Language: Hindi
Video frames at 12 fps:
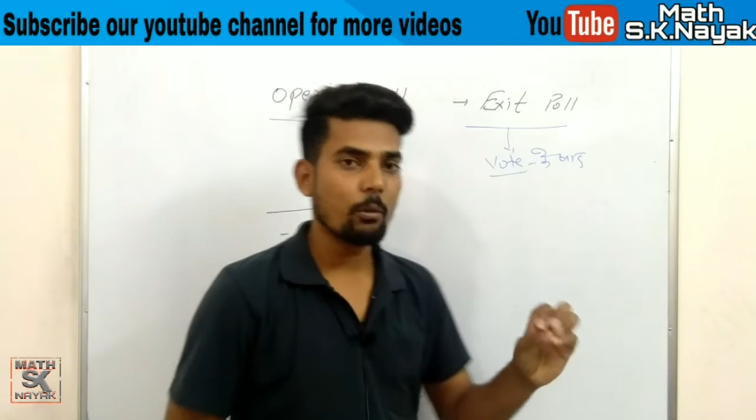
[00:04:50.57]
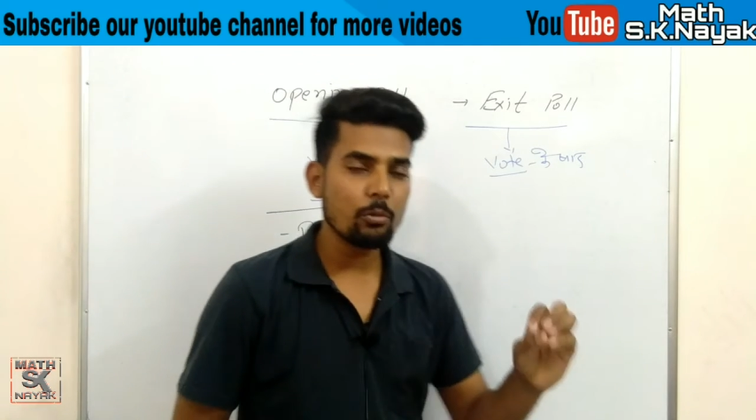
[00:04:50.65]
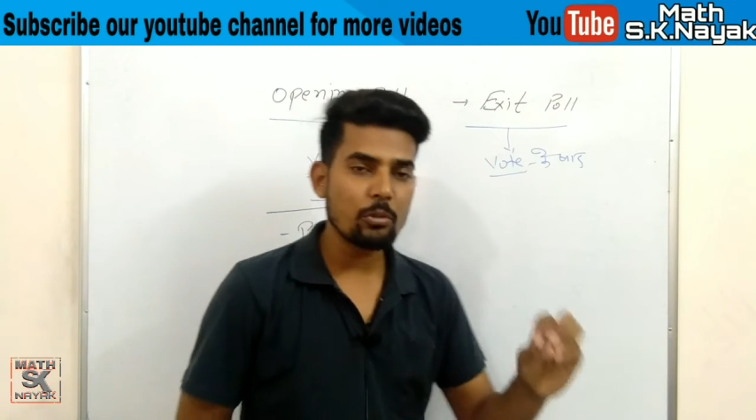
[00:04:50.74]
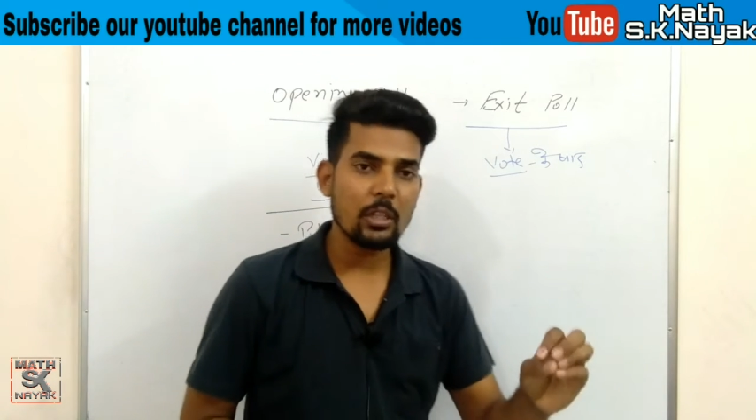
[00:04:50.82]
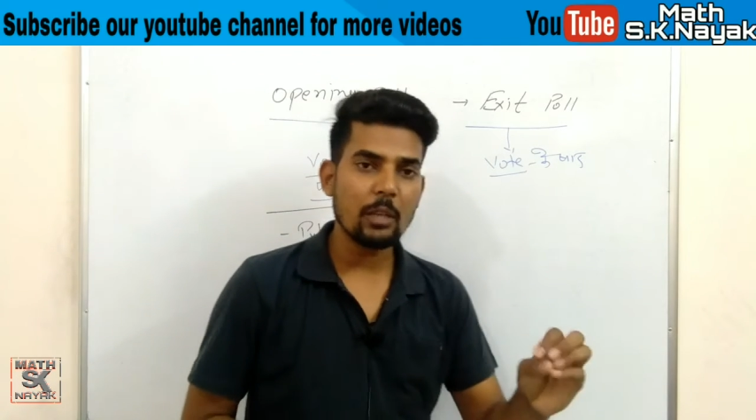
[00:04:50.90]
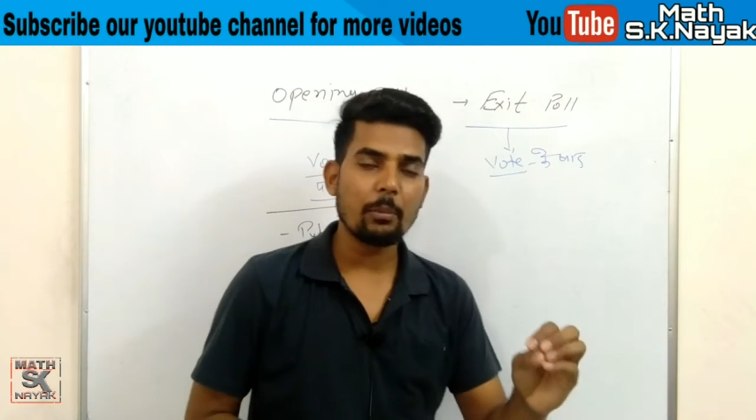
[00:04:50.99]

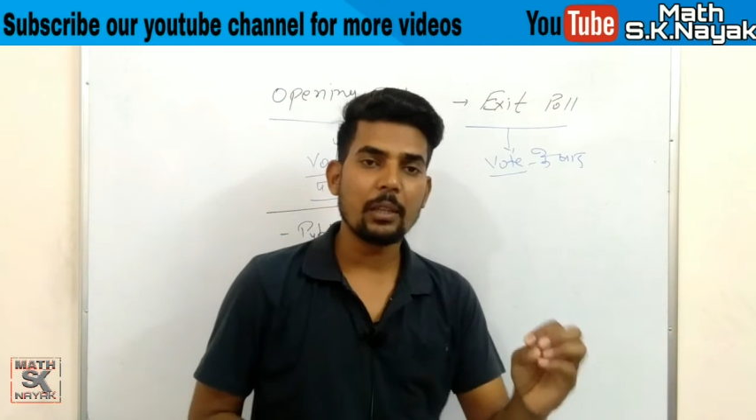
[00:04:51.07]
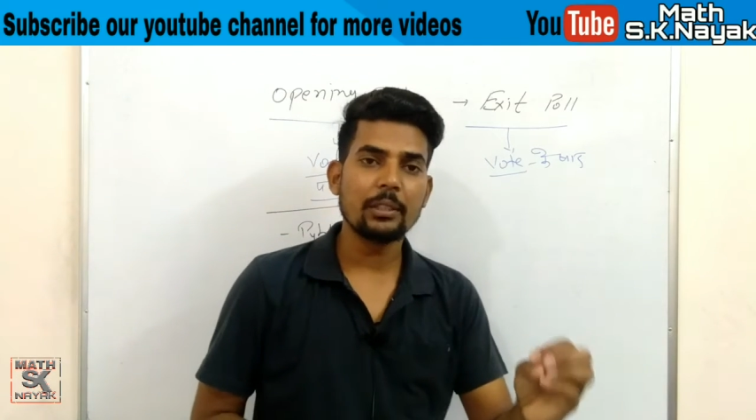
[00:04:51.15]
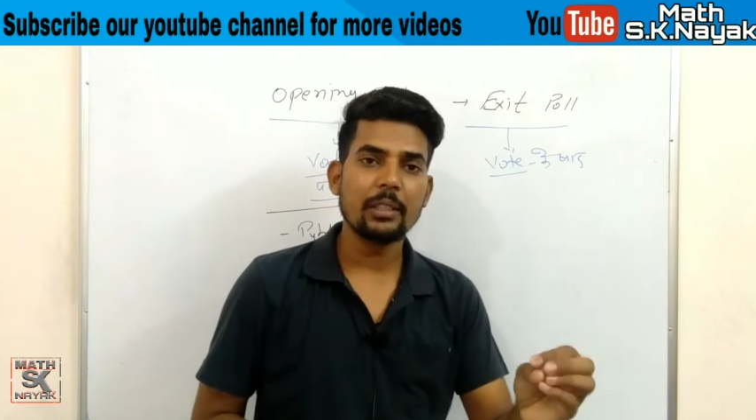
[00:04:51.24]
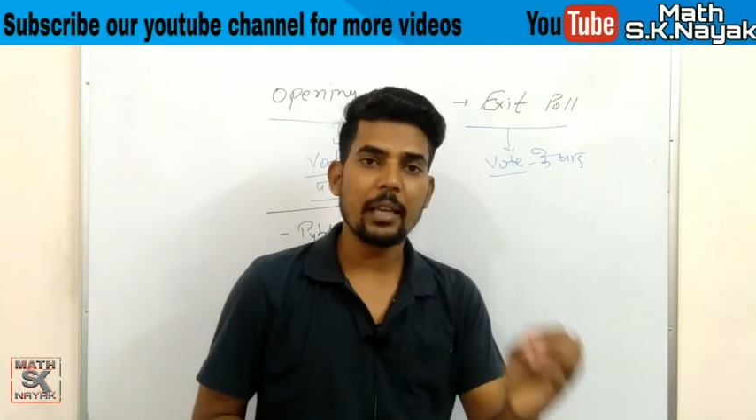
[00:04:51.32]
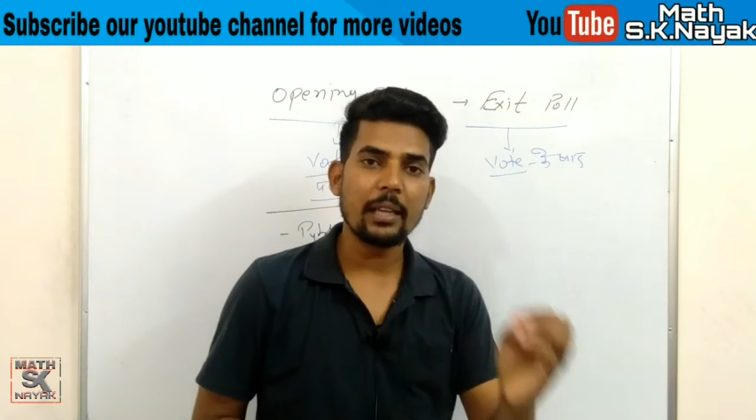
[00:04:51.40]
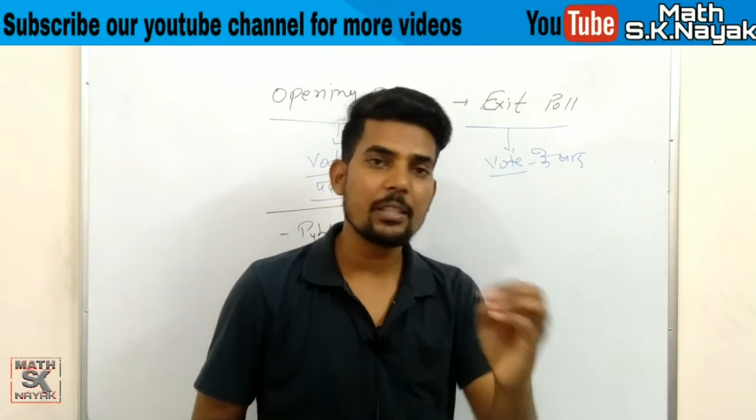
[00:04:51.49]
उसके बाद
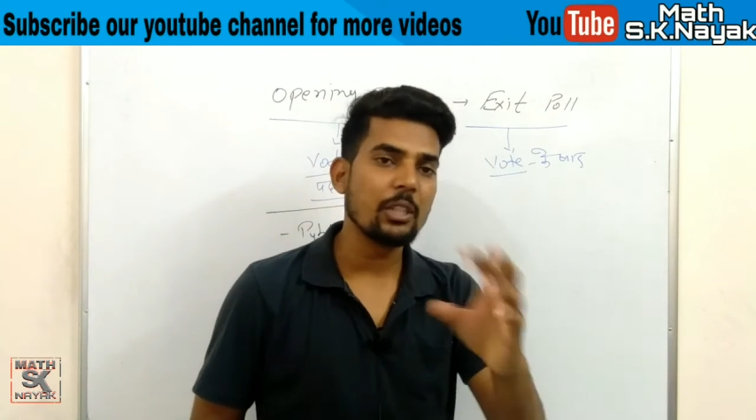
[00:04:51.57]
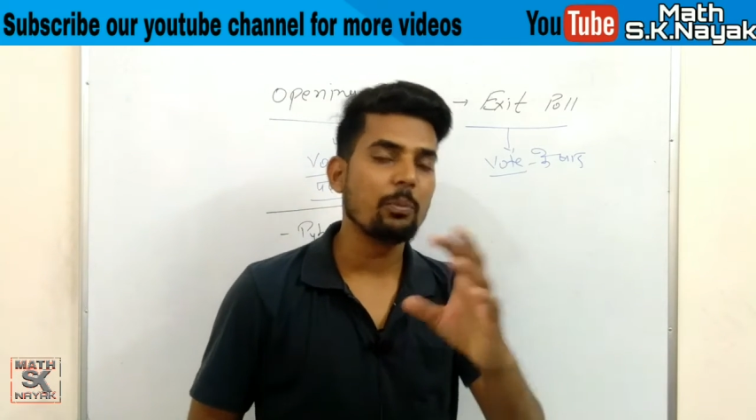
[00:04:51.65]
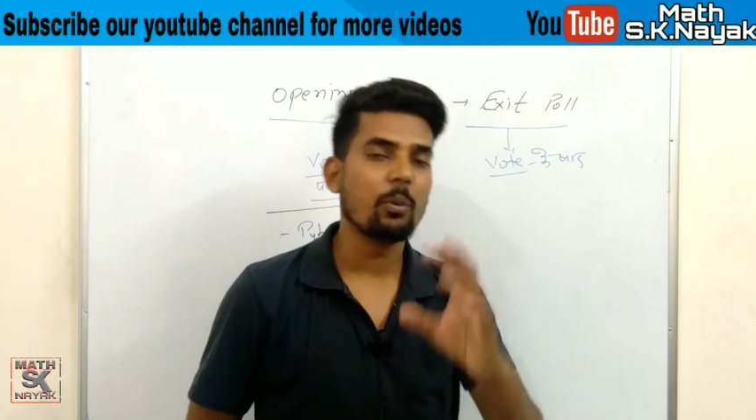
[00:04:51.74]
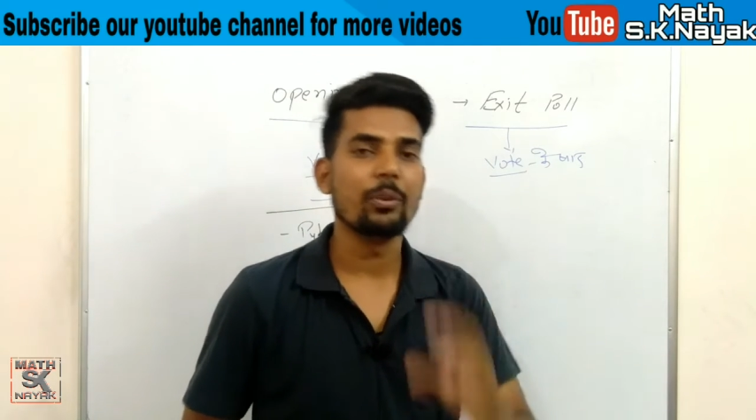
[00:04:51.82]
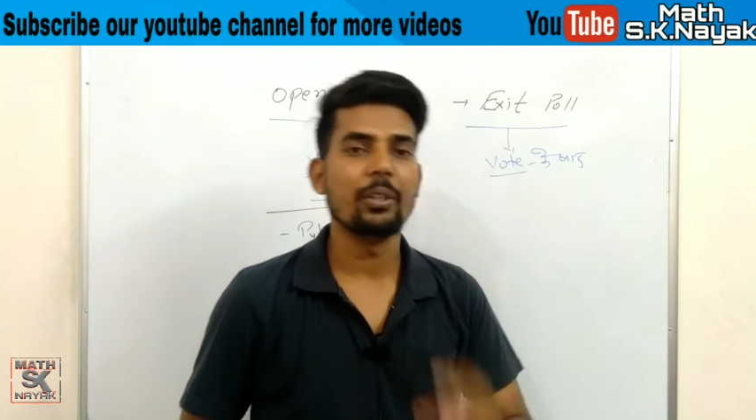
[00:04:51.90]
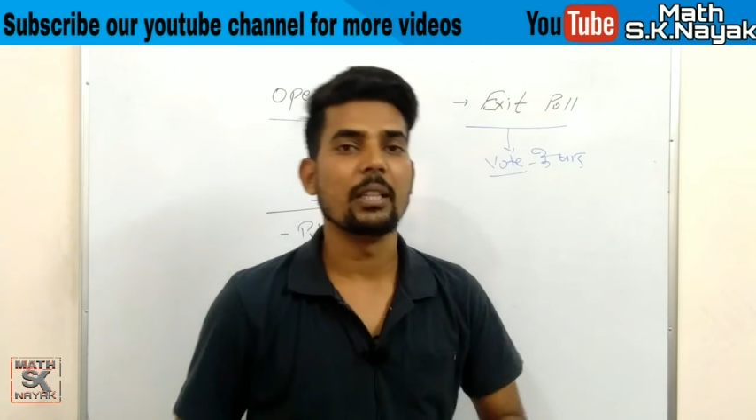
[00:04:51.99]
ये एग्जिट
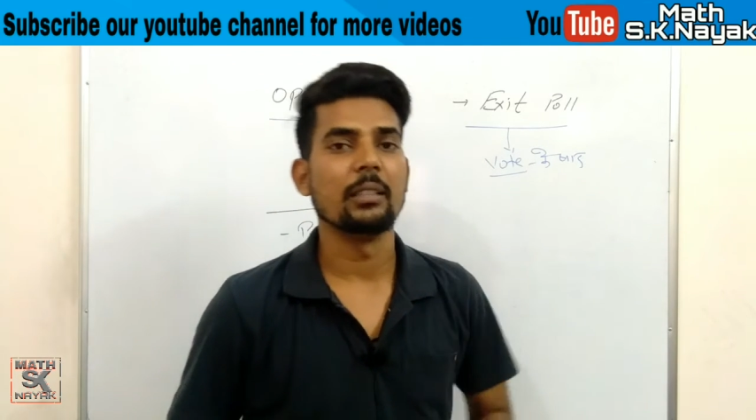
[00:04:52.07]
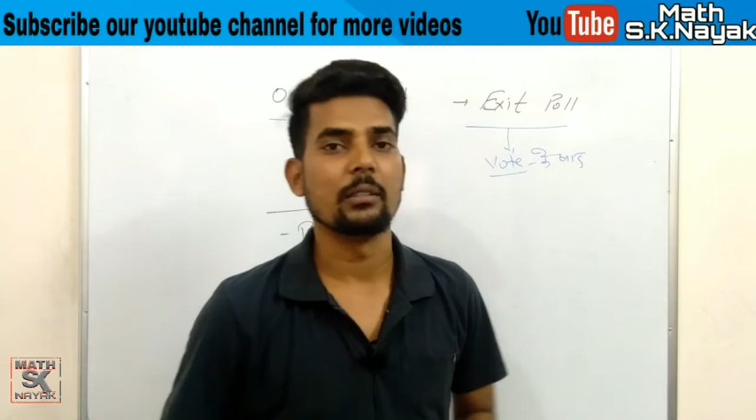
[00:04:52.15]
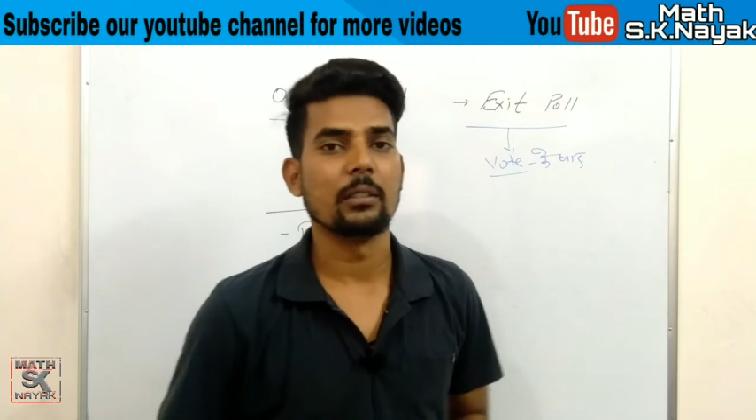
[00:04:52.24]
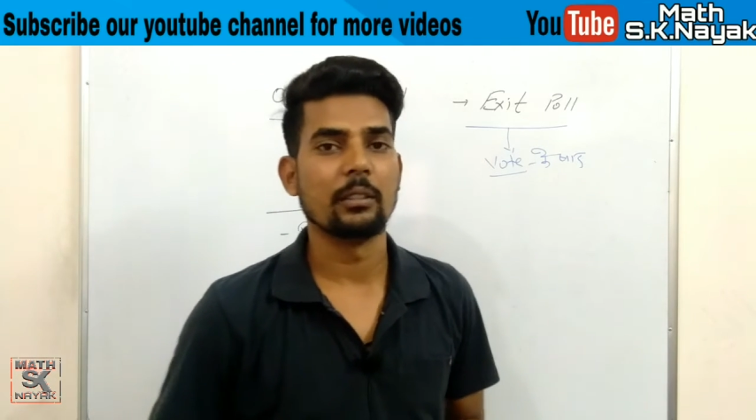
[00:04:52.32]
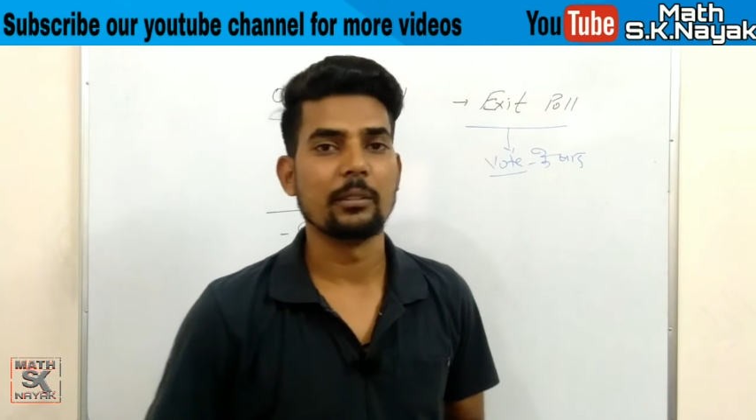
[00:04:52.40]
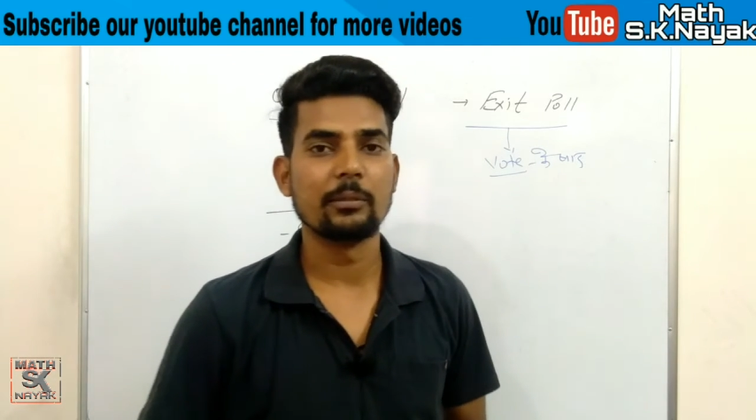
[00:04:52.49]
पोल
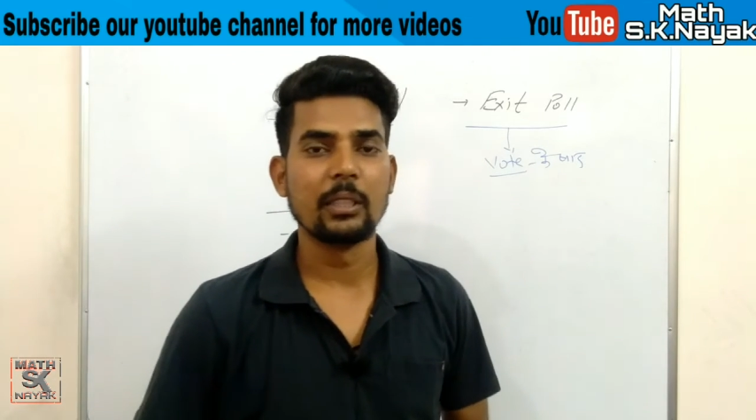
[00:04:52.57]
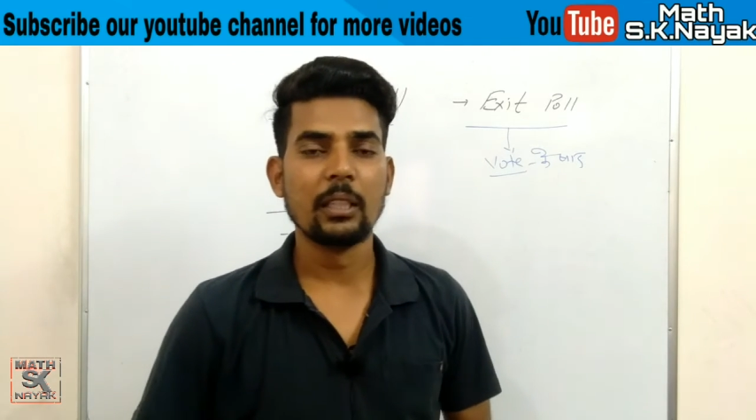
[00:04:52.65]
निकालते हैं